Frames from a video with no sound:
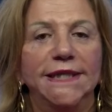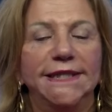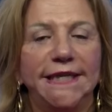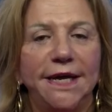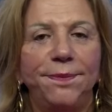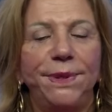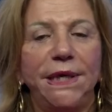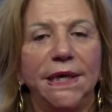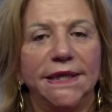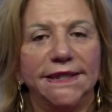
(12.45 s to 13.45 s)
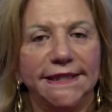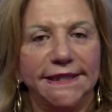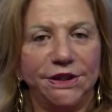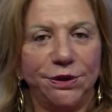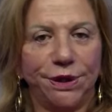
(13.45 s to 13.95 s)
sempre às
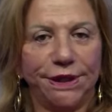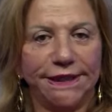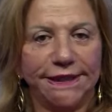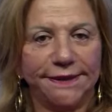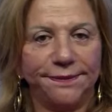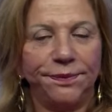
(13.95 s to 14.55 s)
15 horas.